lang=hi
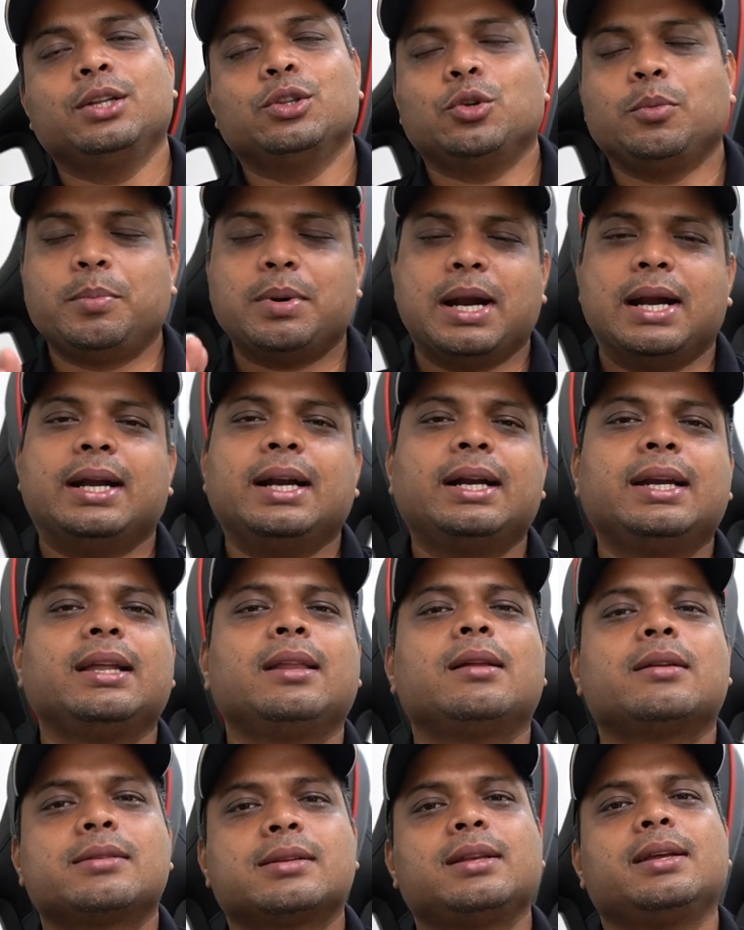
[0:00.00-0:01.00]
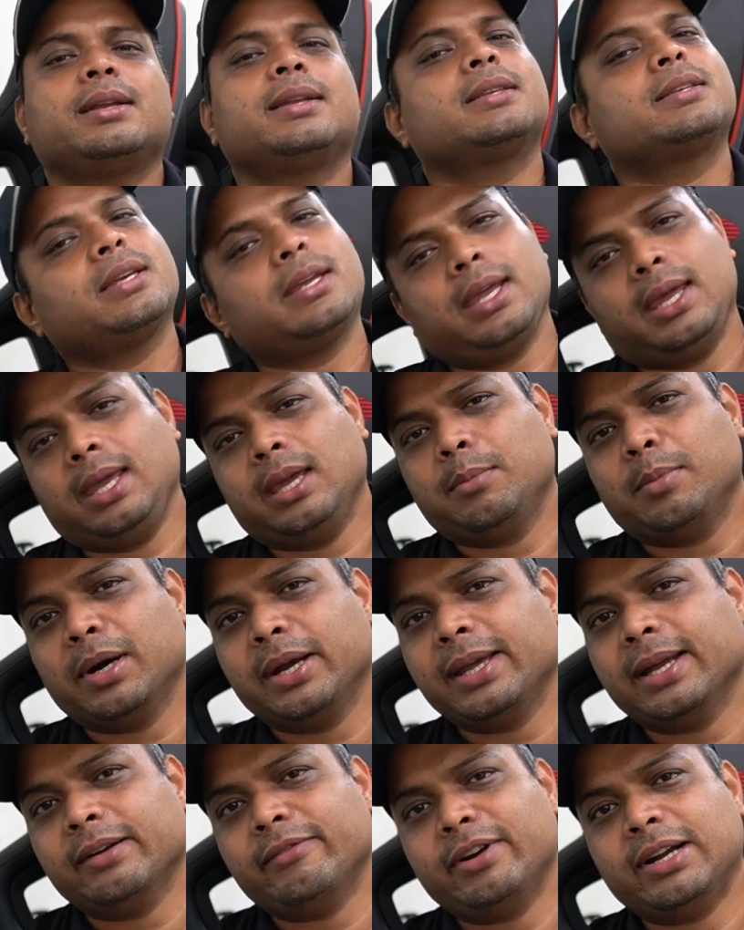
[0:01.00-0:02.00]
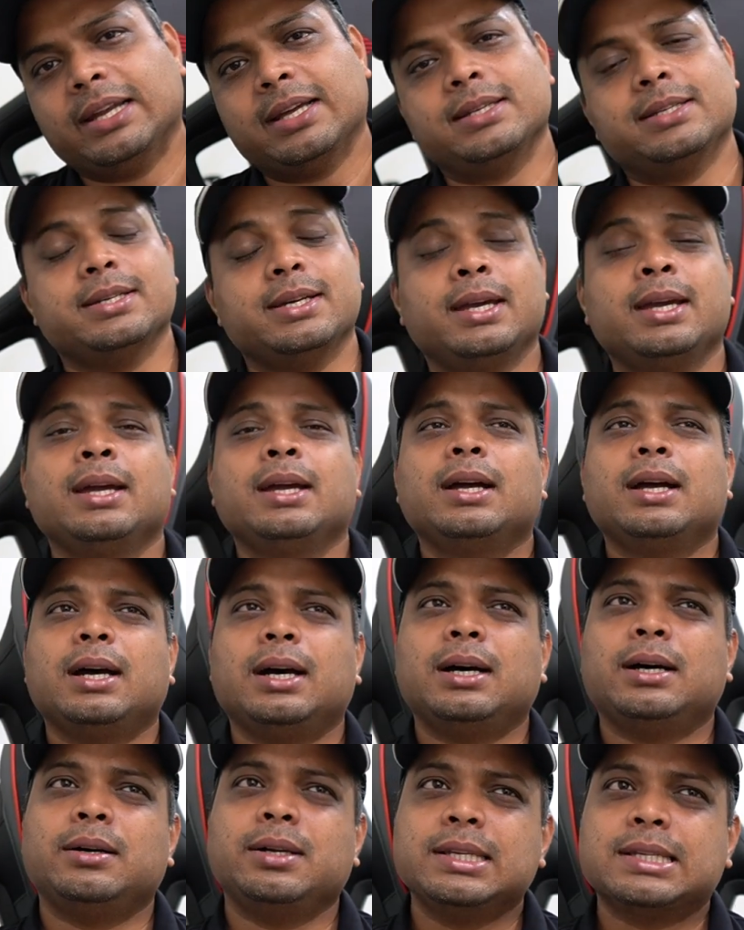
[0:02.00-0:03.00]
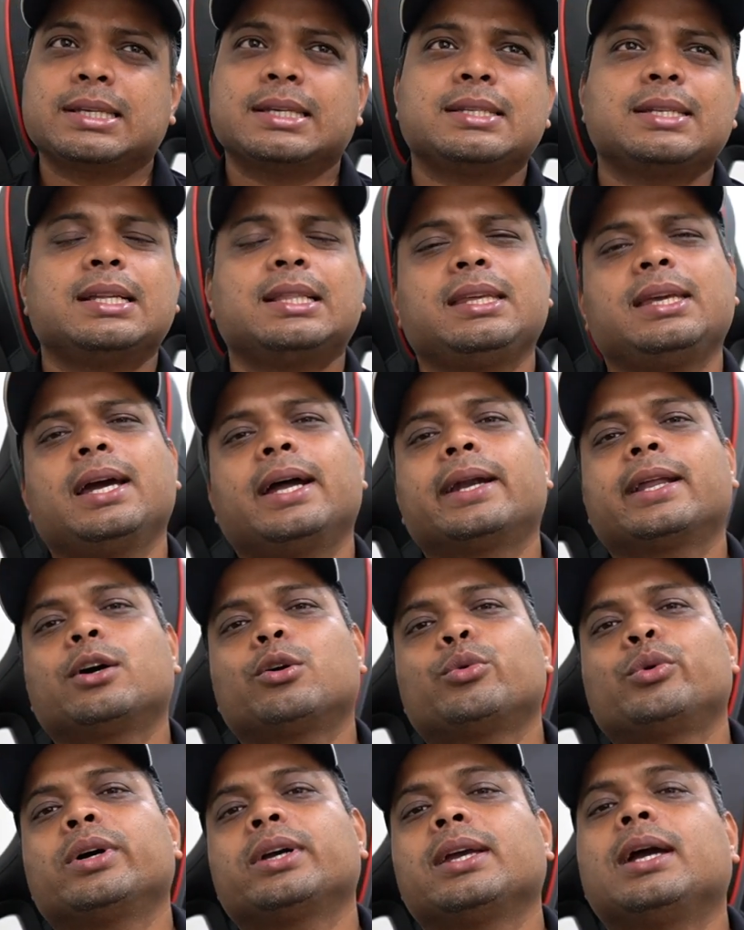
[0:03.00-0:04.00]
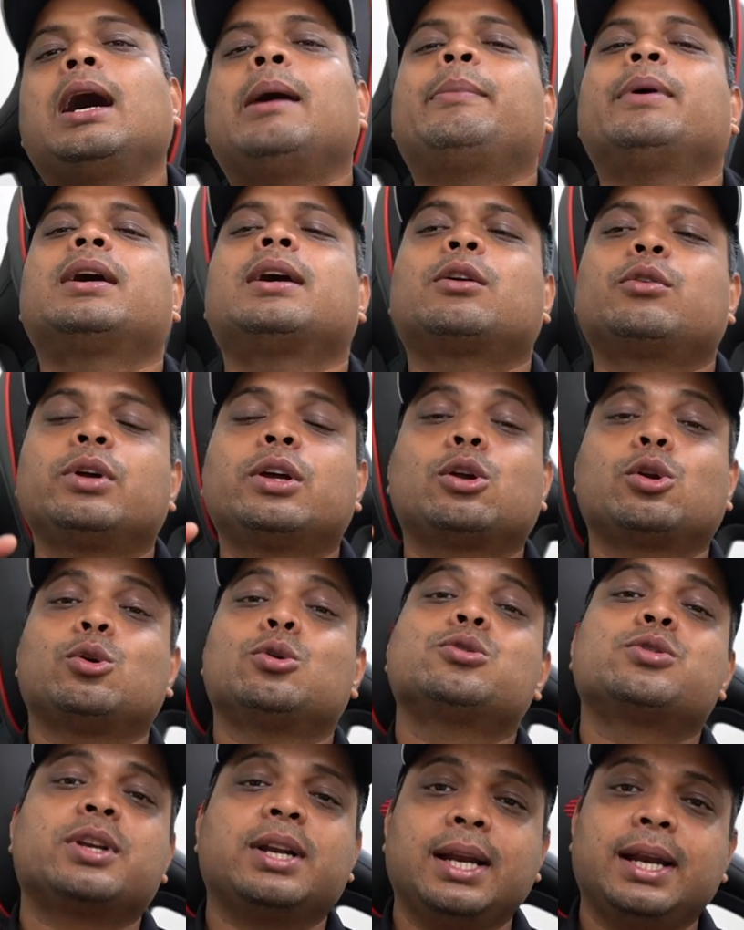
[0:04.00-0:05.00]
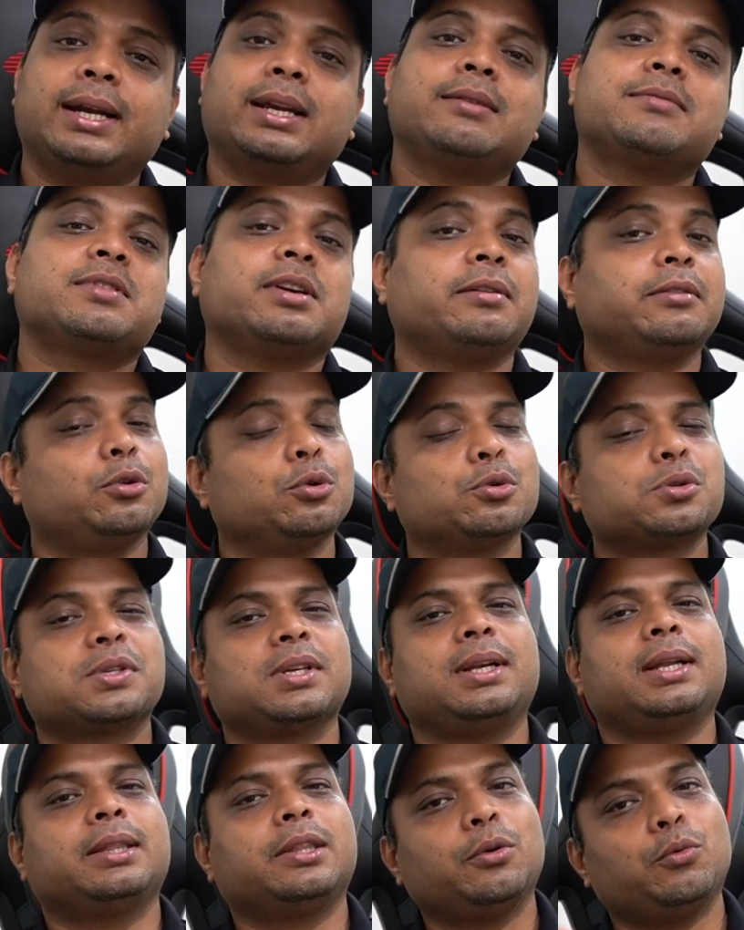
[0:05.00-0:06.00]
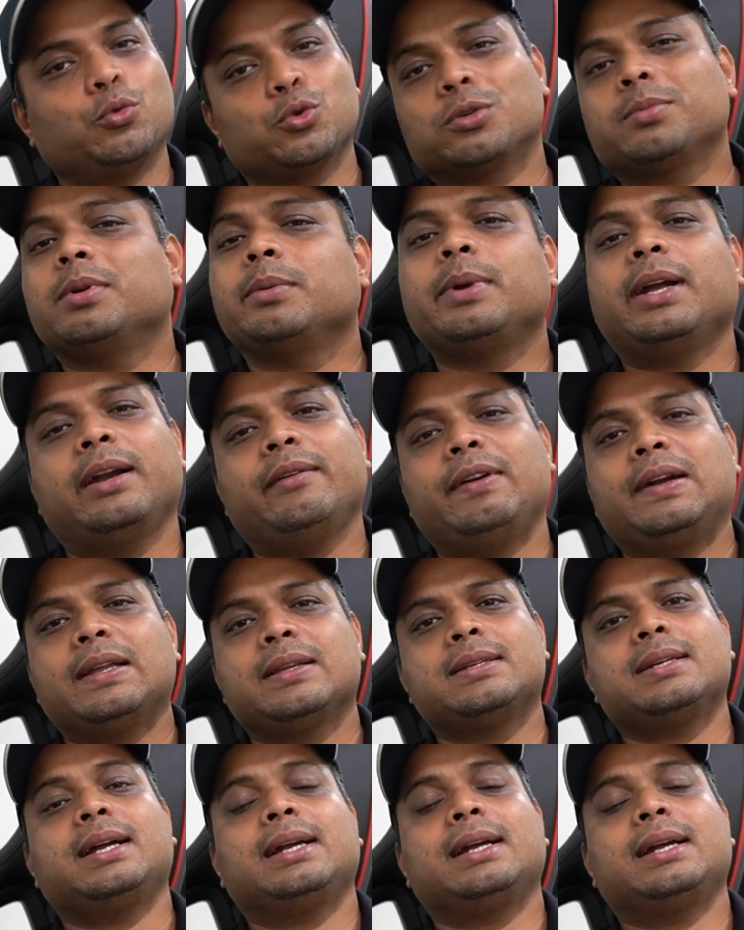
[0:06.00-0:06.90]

तो ब्रांडेड डीलर से लेने से एक बड़ी एडवांटेज है इसके साथ ये ऐड करूँगा कि आप अगर कोई क्लोज रिलेटिव से या दोस्त से लेते हो उसमें भी एडवांटेज